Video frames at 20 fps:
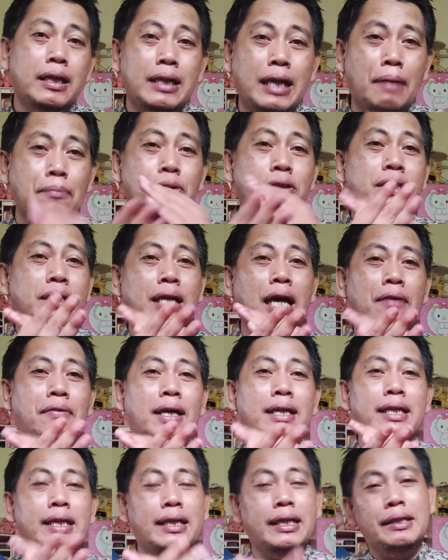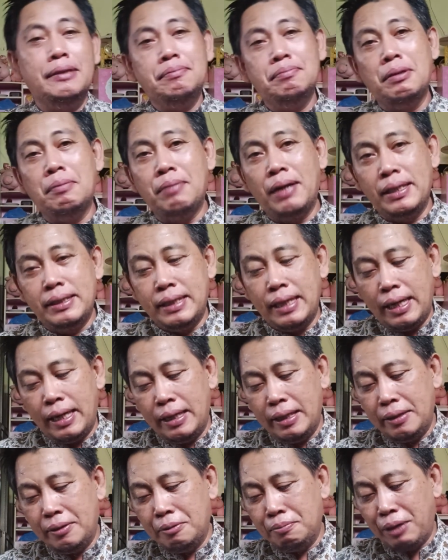namun sekawan iki pembelajaran
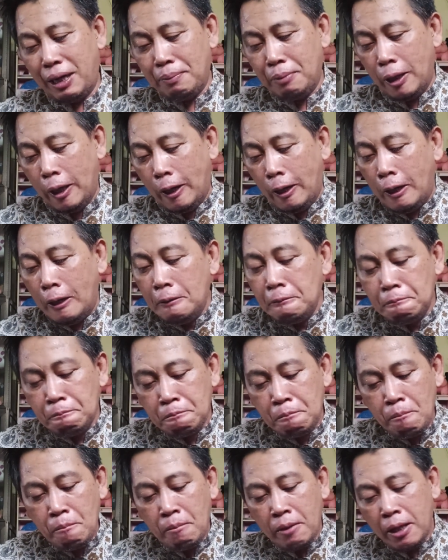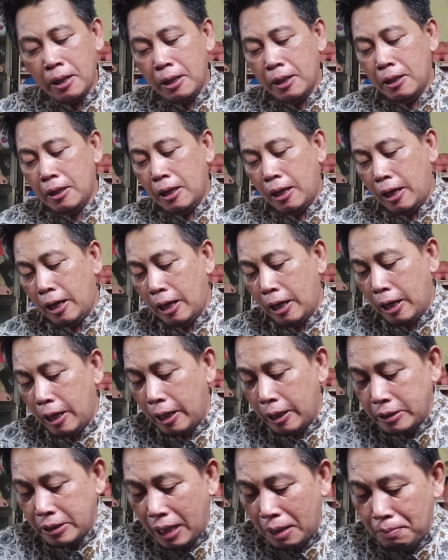iki pramila ya,
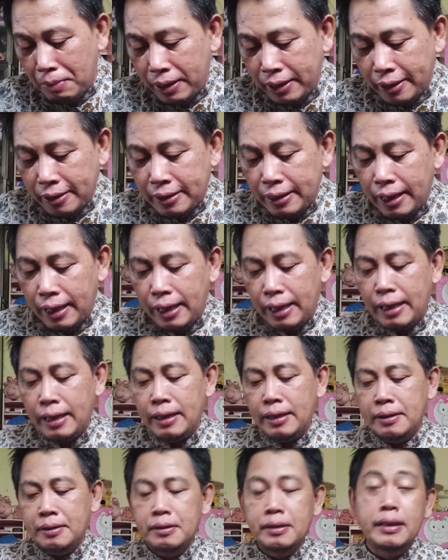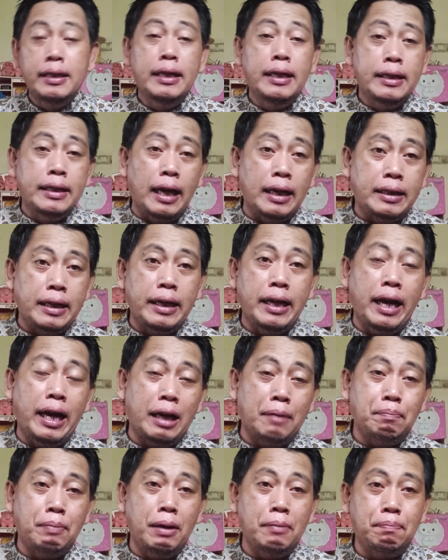eh sampean kedah gadai
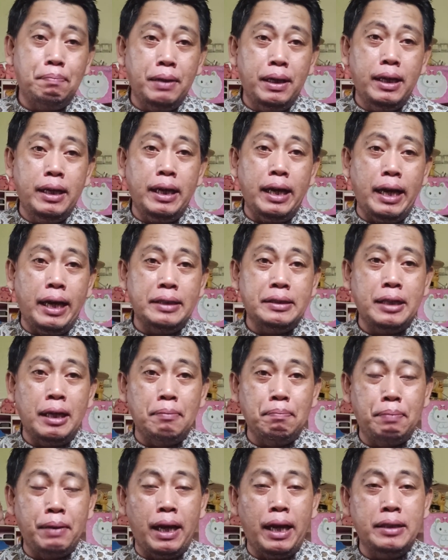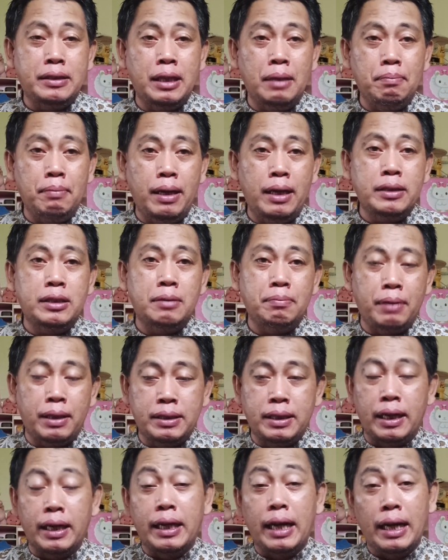RPP SMP SMA
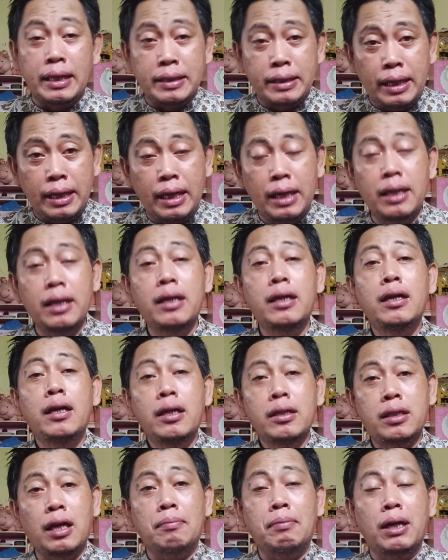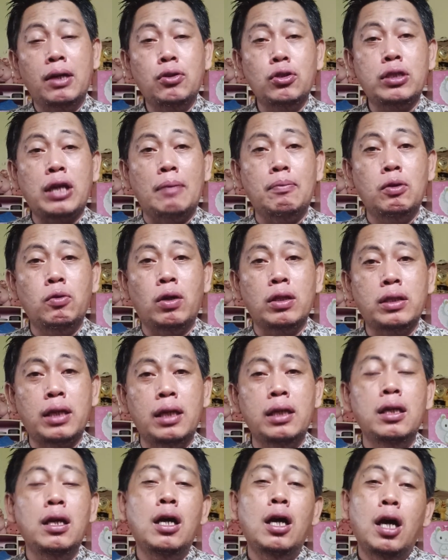semester ganjil teng mriku samun
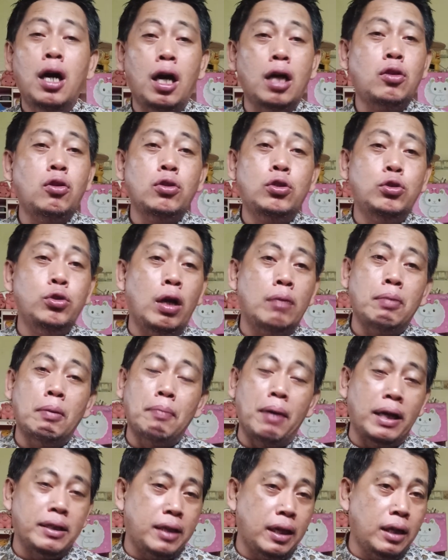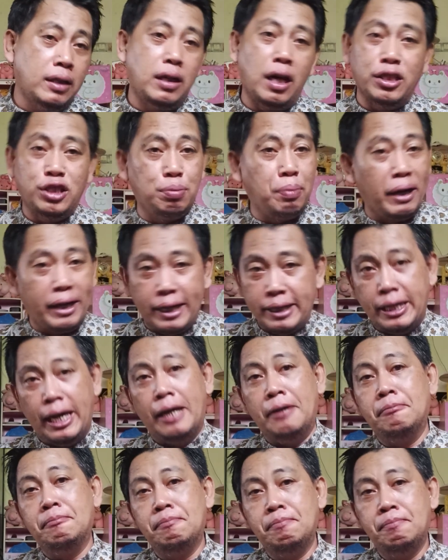wonten uh, tujuan pembelajaran dan sebagainya